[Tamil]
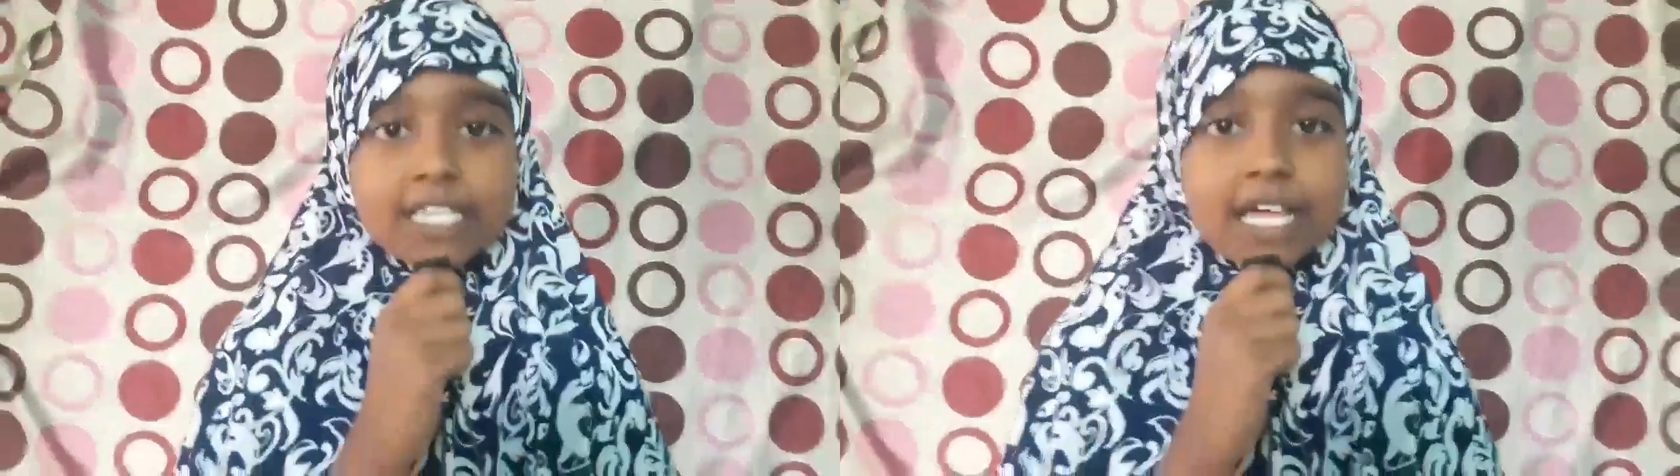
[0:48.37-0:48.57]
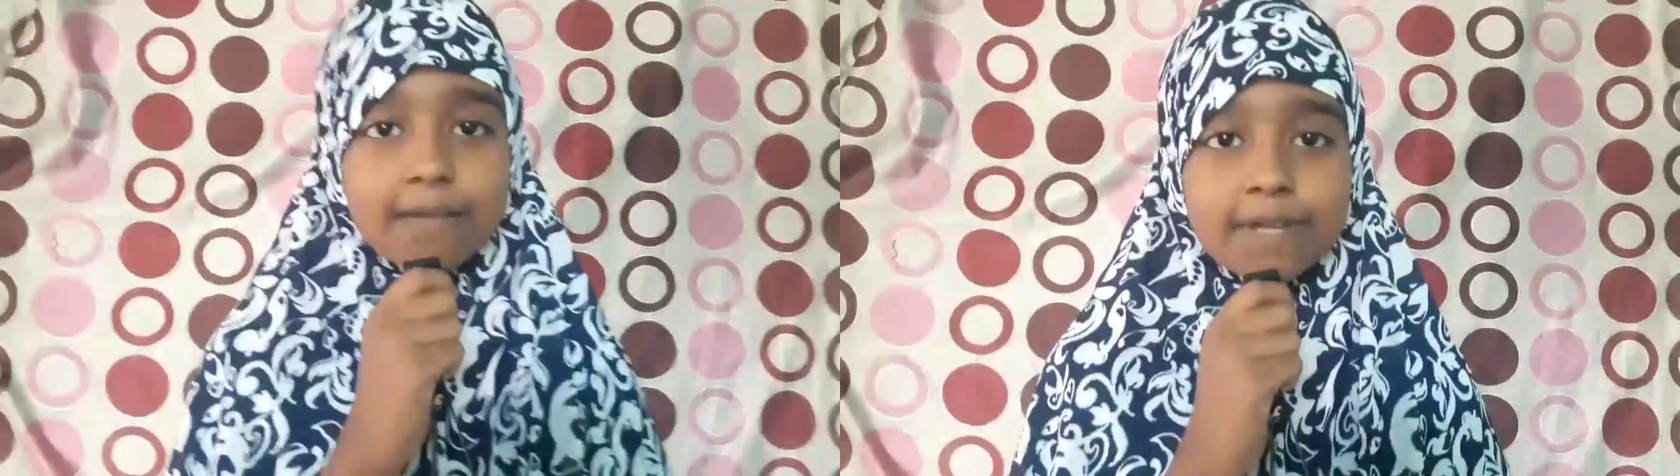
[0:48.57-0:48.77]

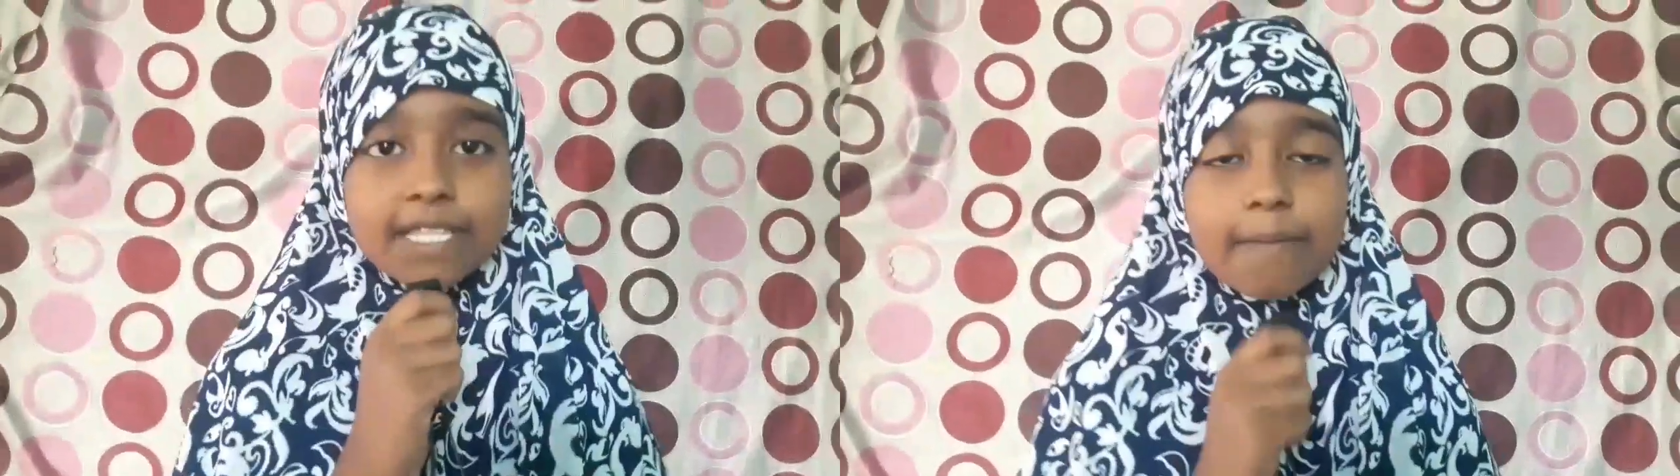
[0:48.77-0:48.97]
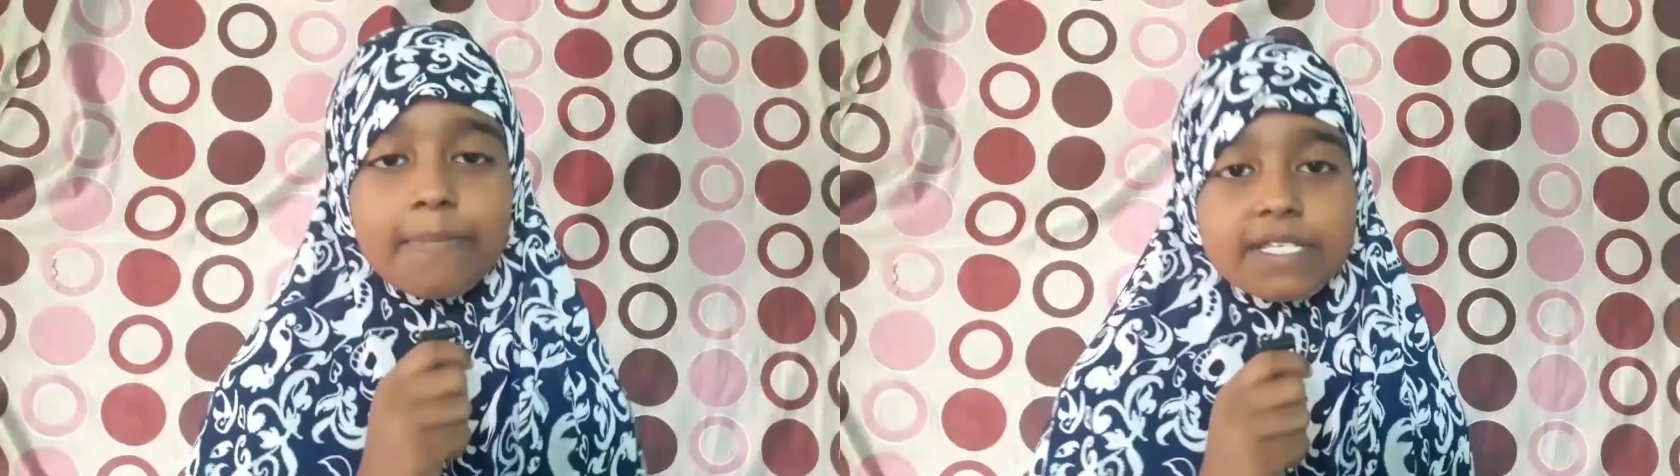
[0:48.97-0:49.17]

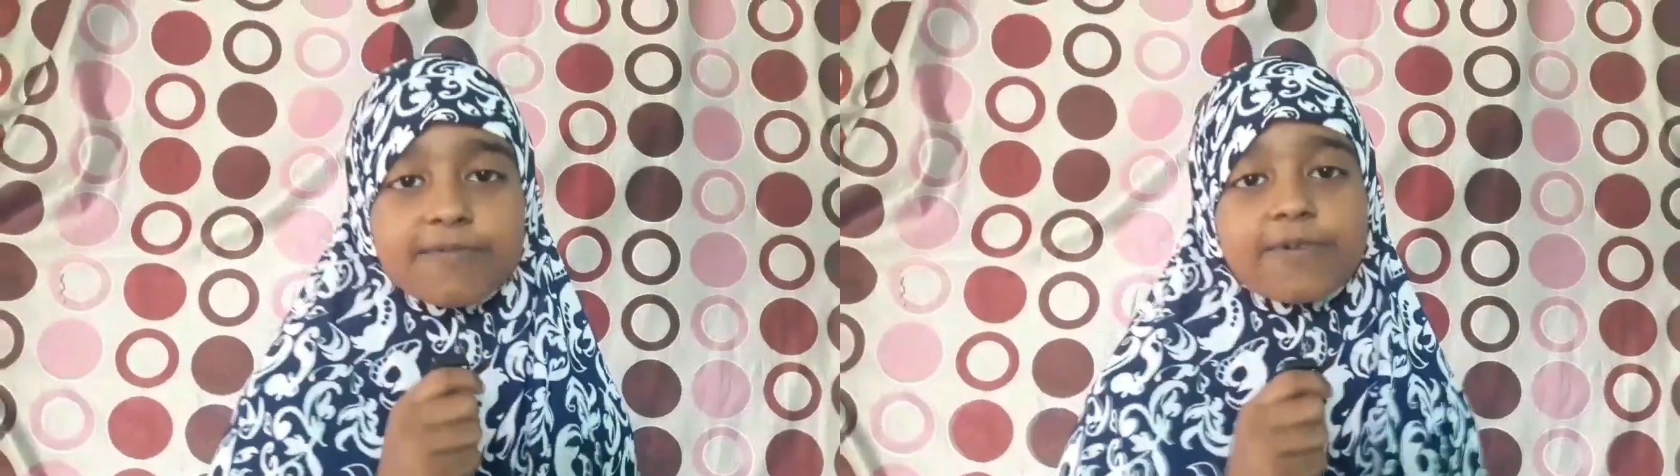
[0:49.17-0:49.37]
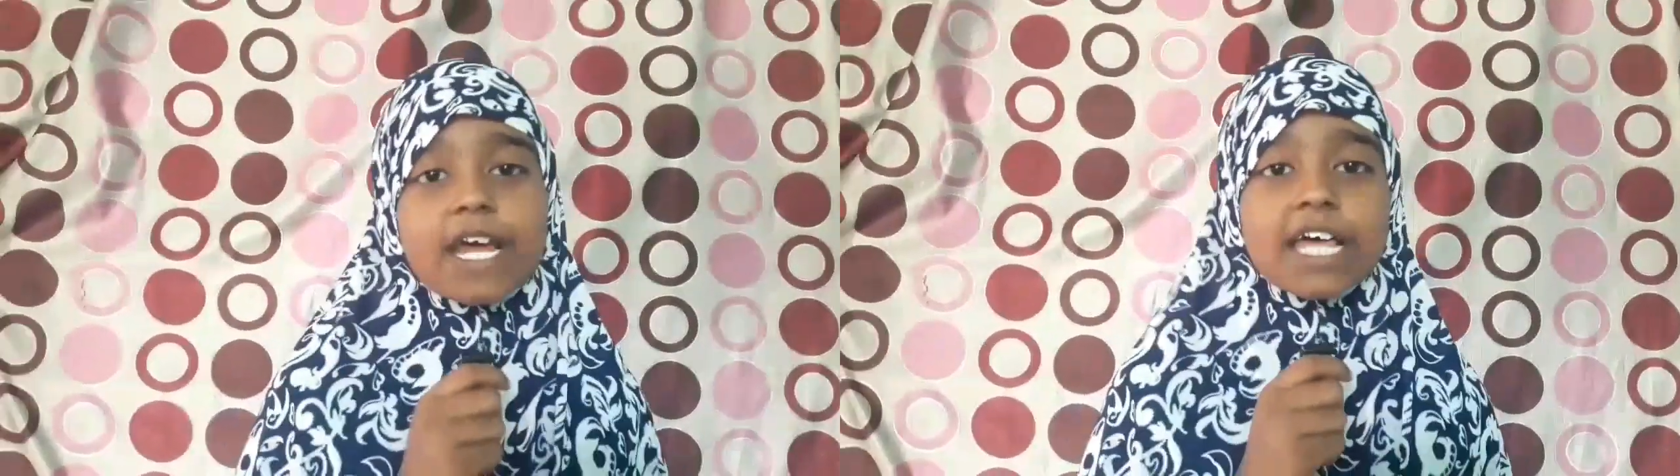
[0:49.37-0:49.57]
தலைப்பில் தான் பேச
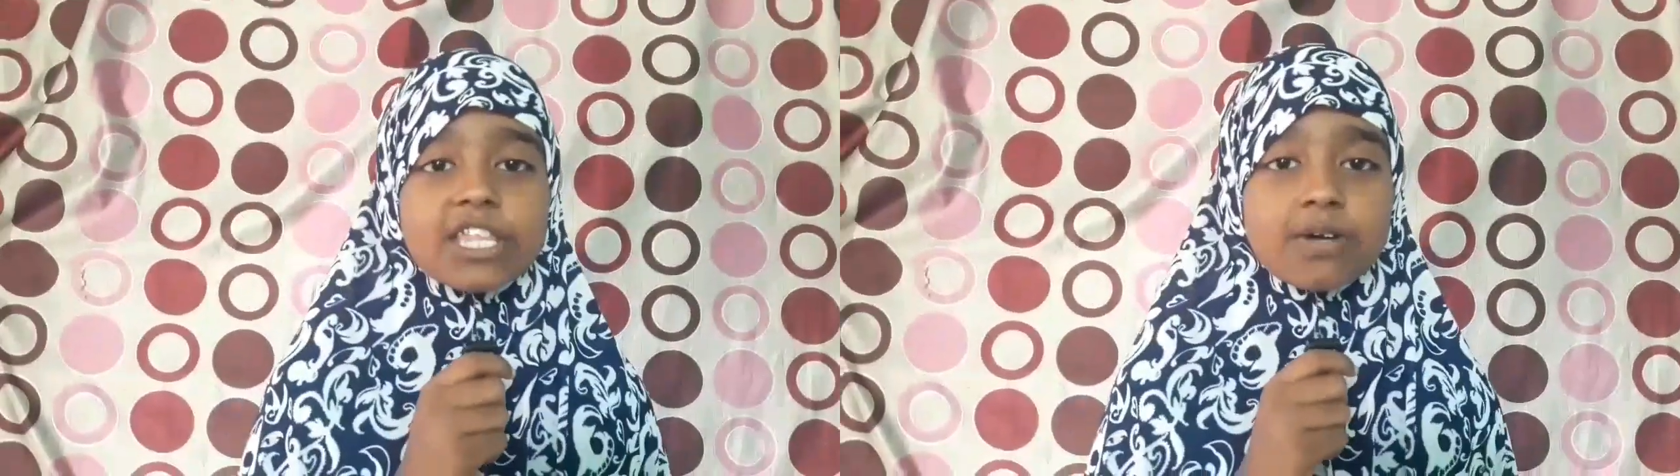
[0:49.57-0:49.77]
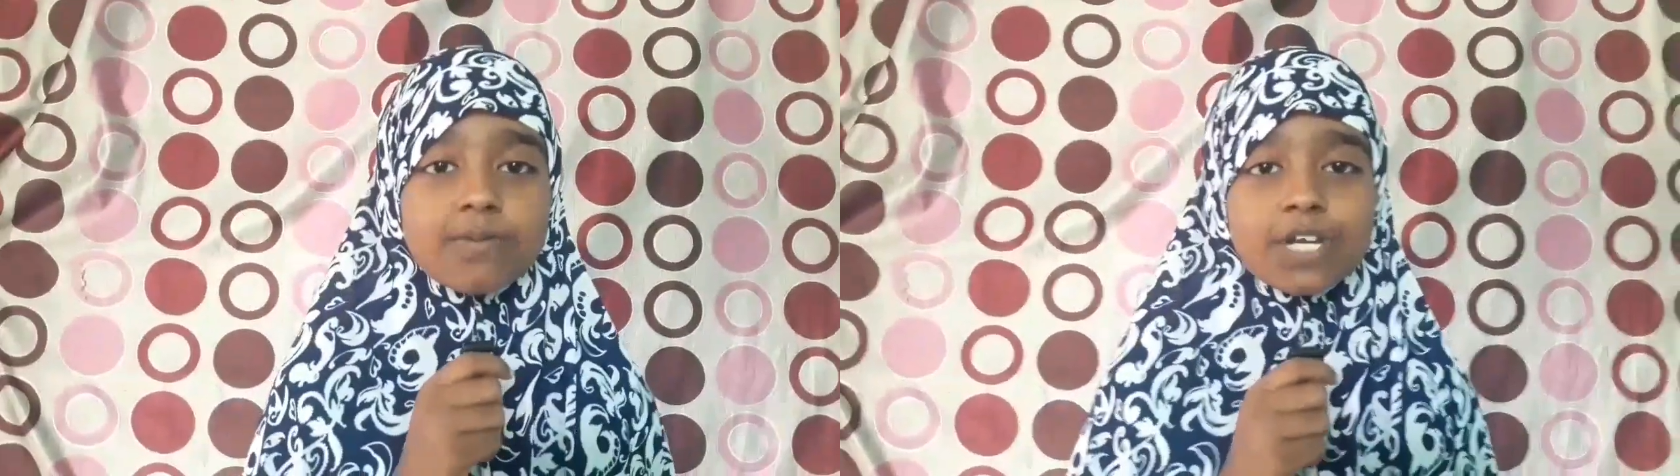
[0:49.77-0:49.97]
போகிறேன்
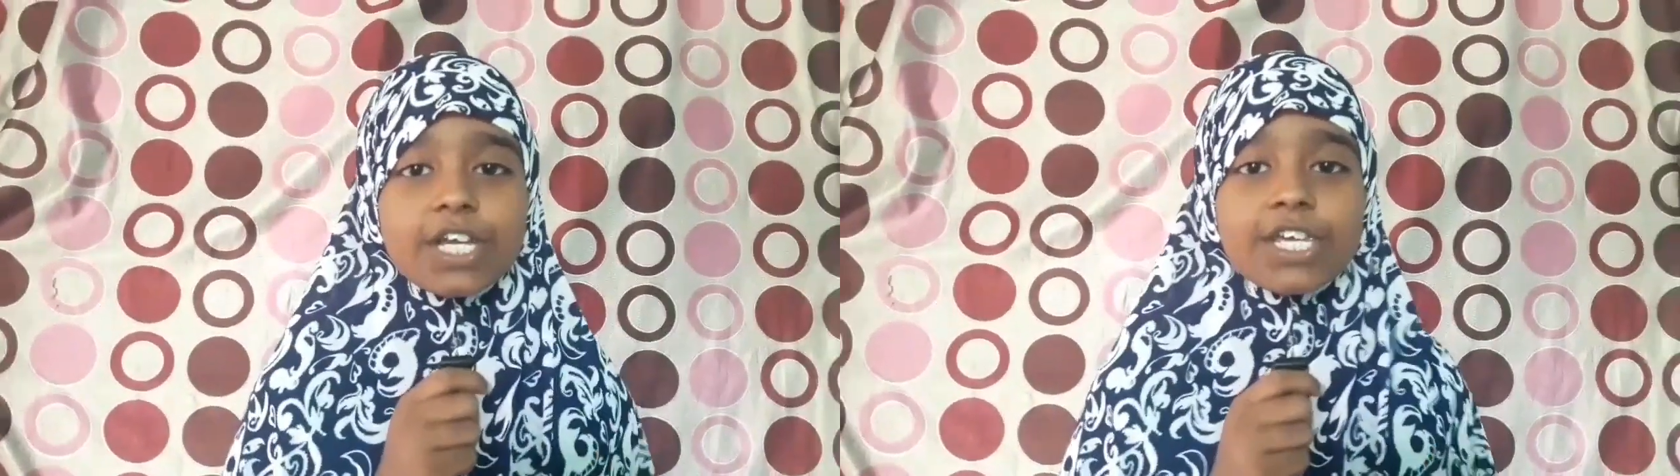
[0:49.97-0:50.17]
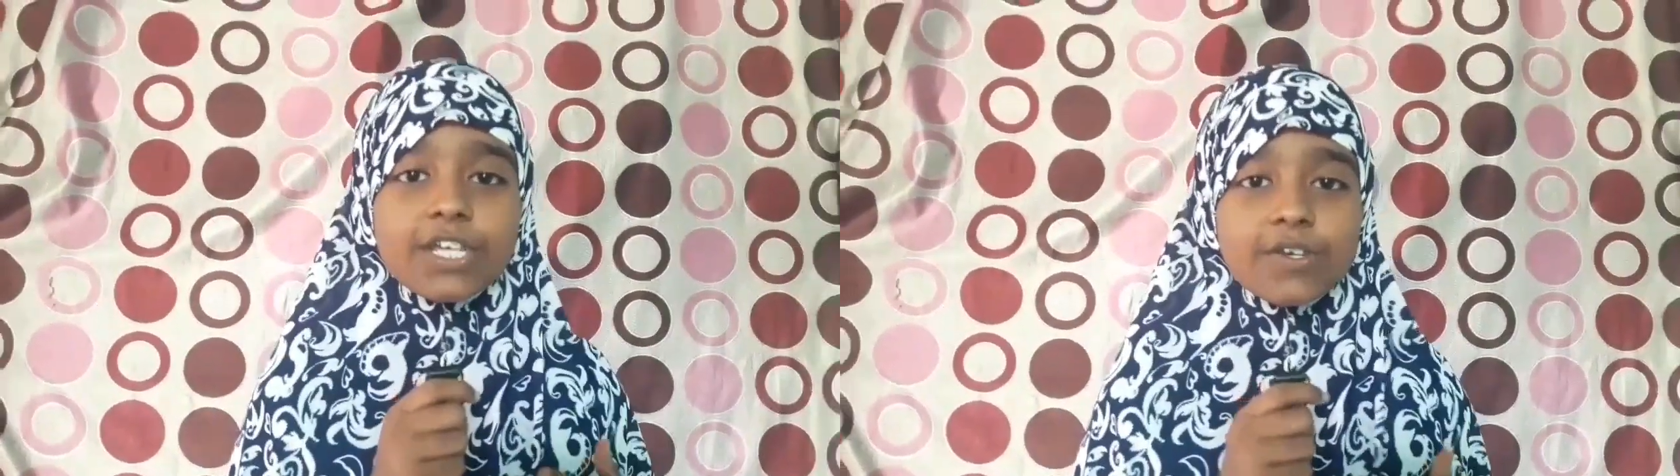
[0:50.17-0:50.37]
அதுக்கு முன்னாடி